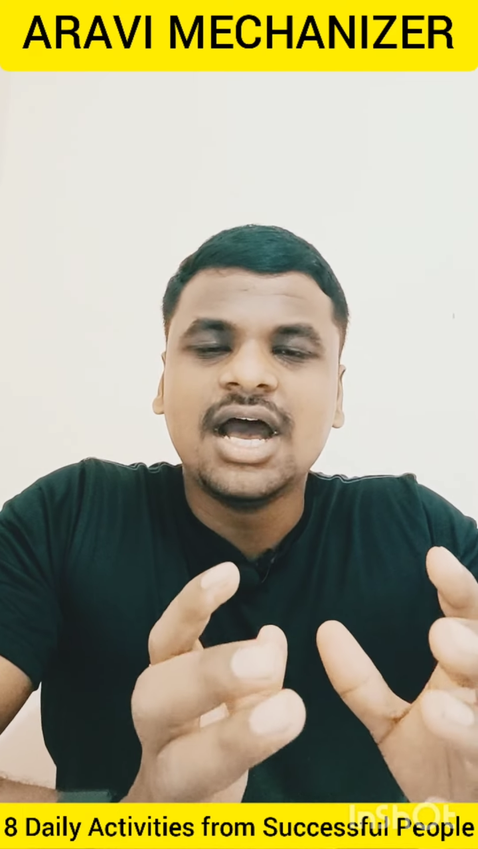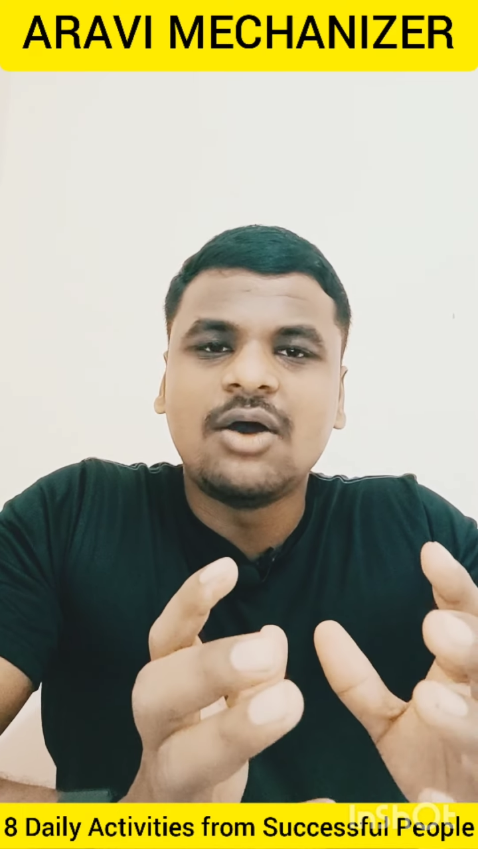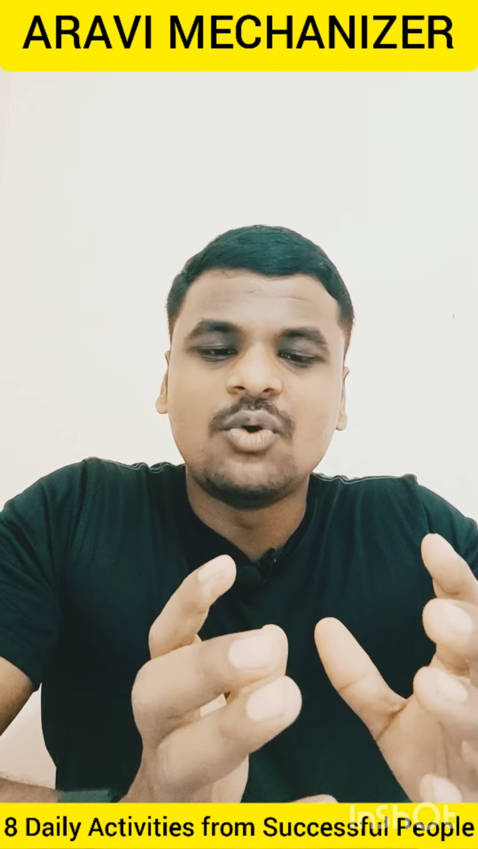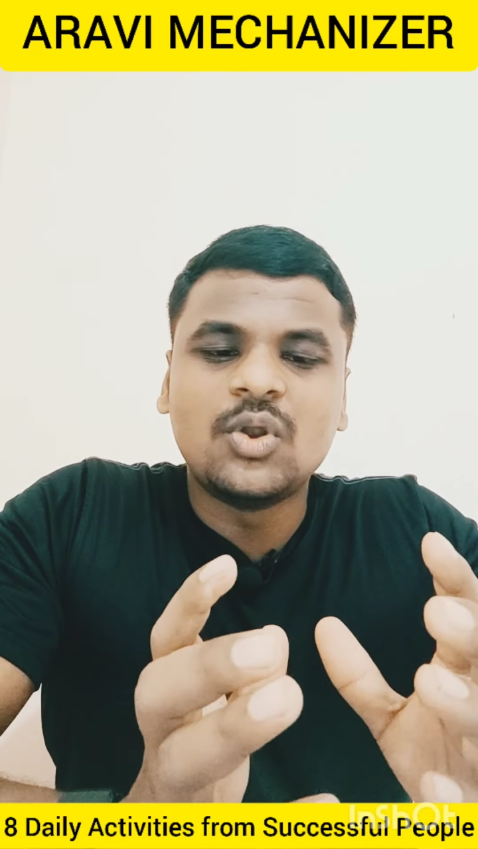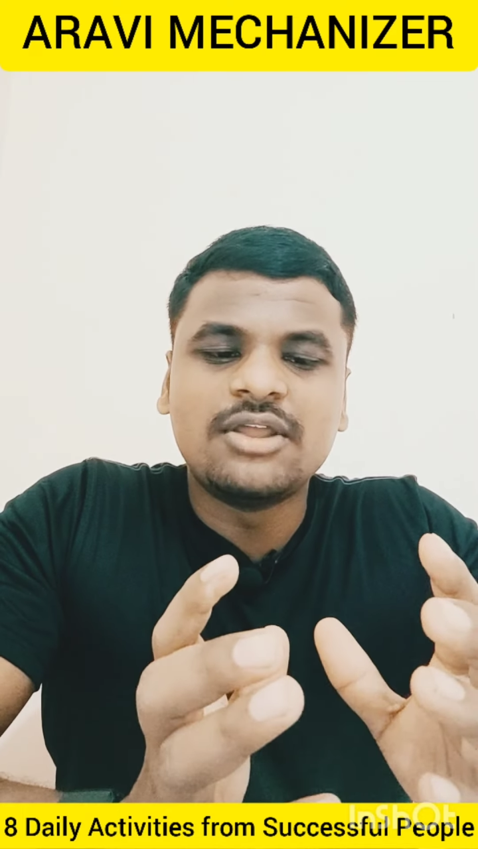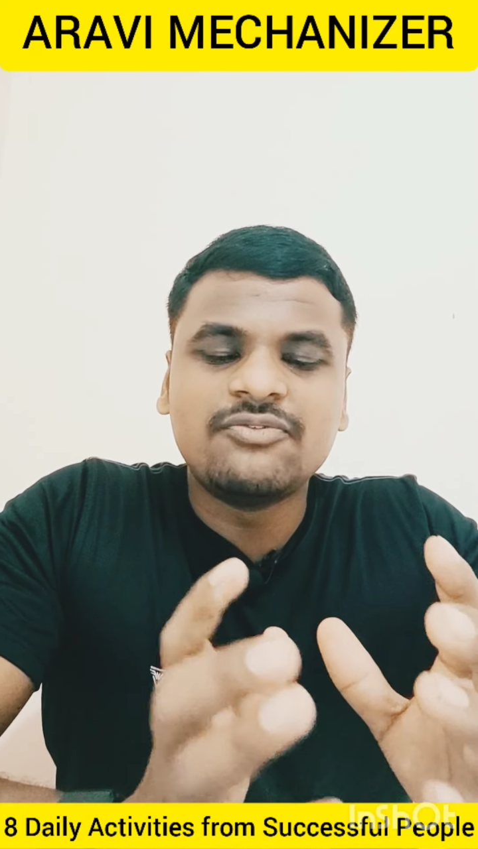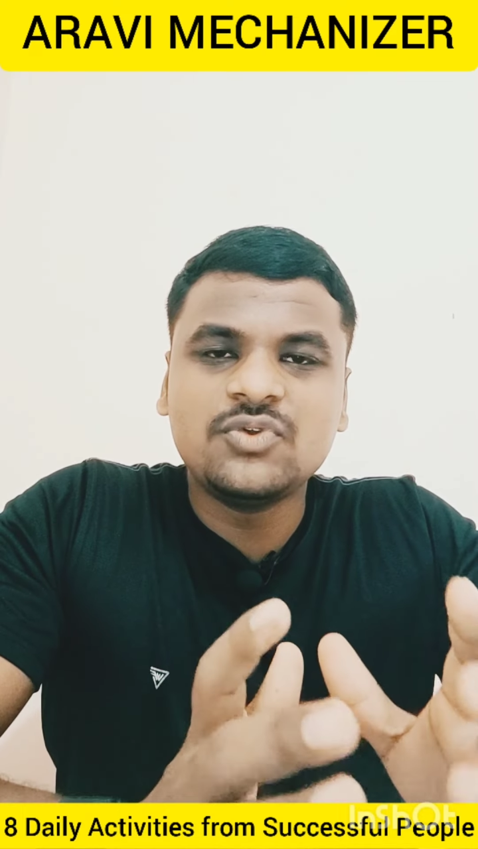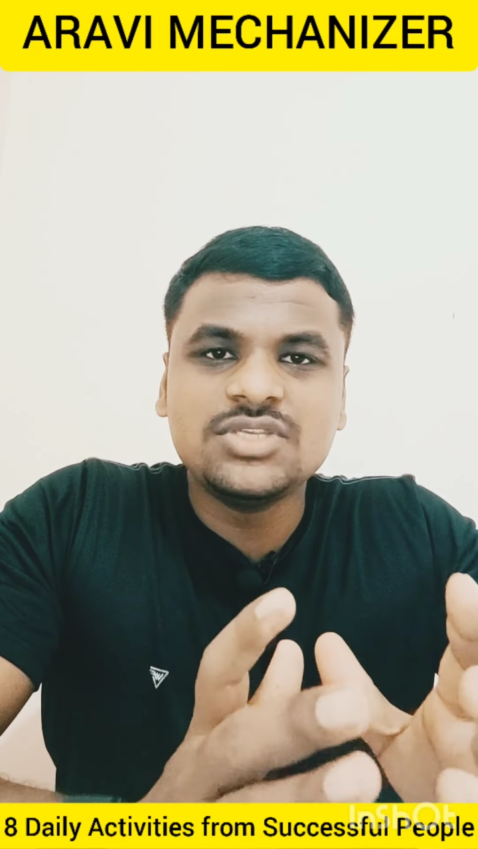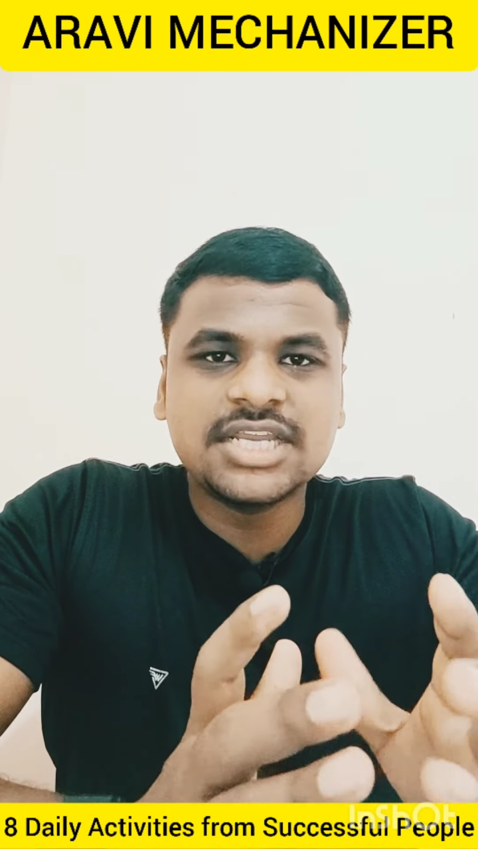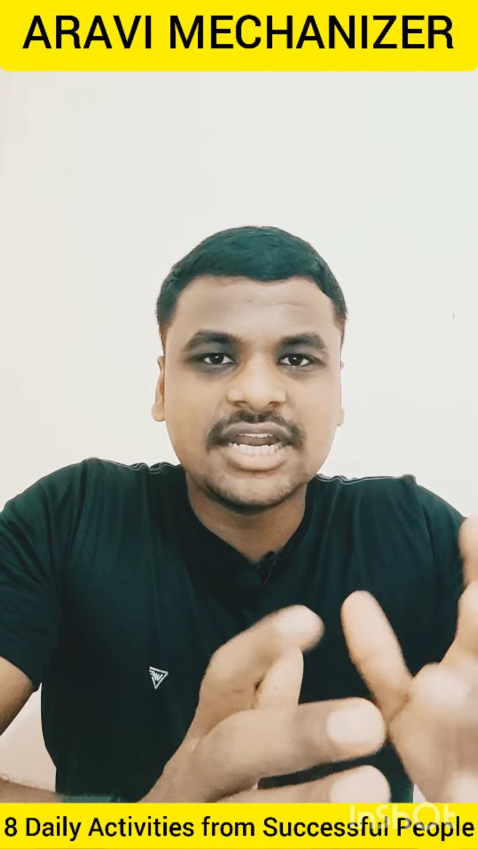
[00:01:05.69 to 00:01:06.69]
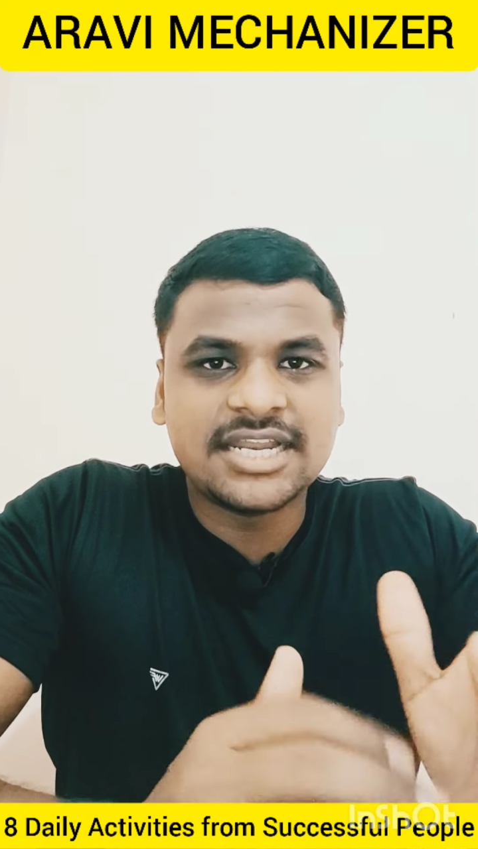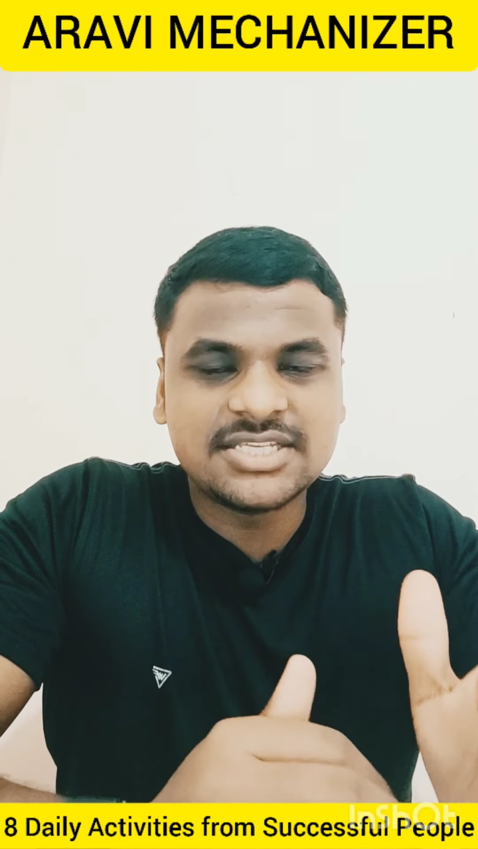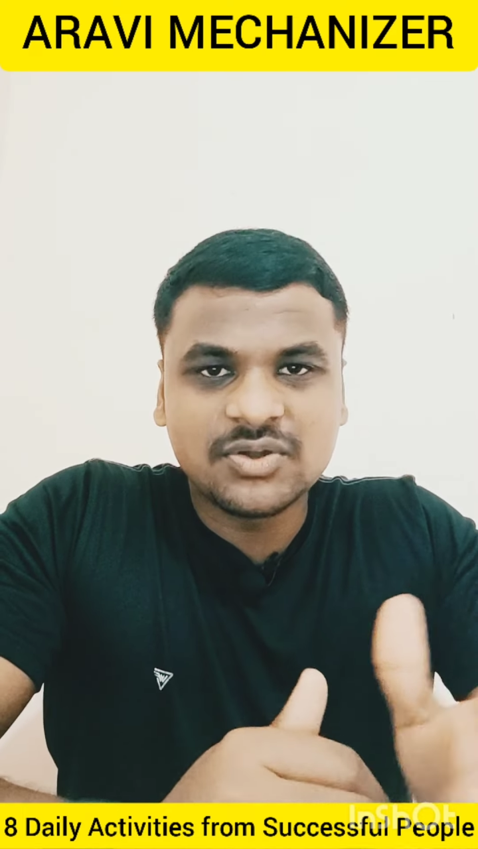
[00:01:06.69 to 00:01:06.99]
அவங்களோட ஃப்யூச்சர் நினச்சி